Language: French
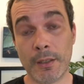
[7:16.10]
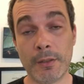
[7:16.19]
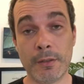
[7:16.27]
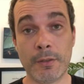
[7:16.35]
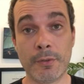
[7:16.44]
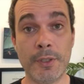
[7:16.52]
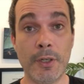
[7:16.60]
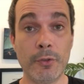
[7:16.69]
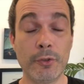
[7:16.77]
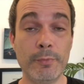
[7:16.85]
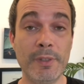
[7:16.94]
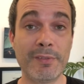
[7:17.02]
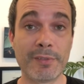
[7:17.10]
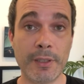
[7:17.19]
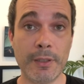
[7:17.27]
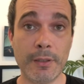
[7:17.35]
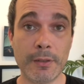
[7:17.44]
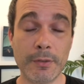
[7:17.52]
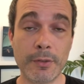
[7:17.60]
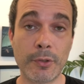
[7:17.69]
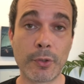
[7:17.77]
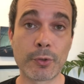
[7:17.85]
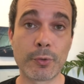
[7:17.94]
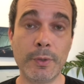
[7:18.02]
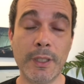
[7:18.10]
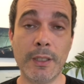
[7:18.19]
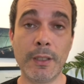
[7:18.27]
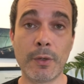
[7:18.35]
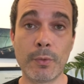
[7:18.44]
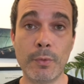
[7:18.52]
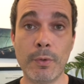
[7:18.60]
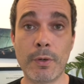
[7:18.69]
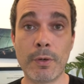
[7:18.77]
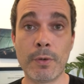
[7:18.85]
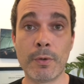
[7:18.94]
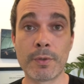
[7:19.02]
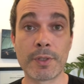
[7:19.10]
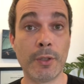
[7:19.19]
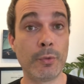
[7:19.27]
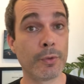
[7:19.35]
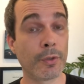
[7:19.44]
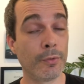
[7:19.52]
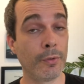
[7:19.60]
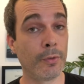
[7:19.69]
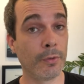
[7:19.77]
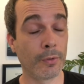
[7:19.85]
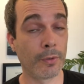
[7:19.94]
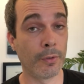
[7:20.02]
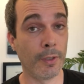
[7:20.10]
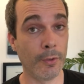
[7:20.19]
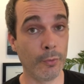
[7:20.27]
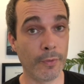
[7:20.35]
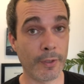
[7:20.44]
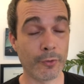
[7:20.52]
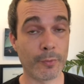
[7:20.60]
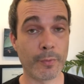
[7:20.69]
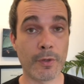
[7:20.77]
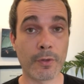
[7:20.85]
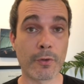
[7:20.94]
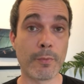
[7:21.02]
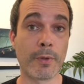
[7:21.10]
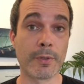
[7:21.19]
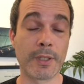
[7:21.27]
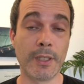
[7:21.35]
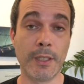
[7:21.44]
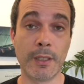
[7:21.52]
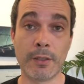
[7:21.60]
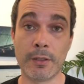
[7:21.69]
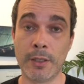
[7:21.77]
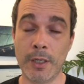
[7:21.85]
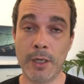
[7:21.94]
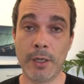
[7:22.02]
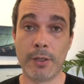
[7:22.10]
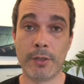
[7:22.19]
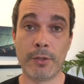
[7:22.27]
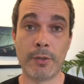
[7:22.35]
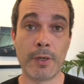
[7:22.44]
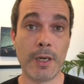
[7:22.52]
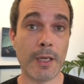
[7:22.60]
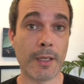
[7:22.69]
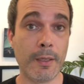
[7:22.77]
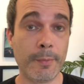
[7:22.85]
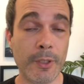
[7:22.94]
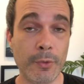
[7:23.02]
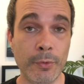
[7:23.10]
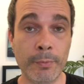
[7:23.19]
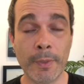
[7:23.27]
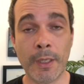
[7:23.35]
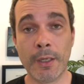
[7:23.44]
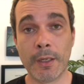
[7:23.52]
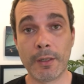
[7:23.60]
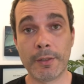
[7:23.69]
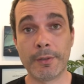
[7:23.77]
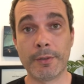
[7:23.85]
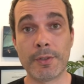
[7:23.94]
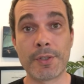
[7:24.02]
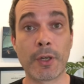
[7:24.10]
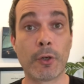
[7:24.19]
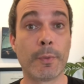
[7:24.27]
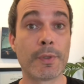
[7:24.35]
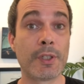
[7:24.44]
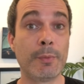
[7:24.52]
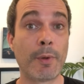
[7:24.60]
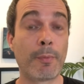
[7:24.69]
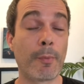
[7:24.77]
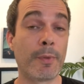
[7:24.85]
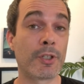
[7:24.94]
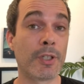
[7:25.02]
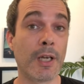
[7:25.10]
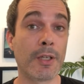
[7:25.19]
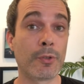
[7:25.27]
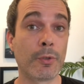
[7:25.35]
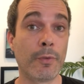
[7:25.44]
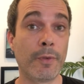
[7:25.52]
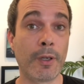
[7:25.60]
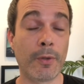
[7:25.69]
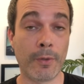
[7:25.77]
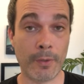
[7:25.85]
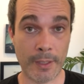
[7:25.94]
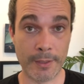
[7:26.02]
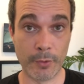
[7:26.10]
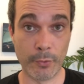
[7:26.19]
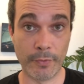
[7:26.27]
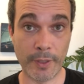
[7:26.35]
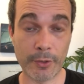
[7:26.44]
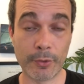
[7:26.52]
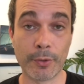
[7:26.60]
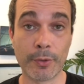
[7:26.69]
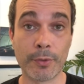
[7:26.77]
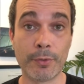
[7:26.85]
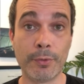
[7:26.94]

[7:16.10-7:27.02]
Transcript: on est en 2020, dans une ère où on s'est tous rendu compte que les gouvernements mentaient largement à euh, ça a commencé, moi, pour ma génération, avec euh, la découverte euh,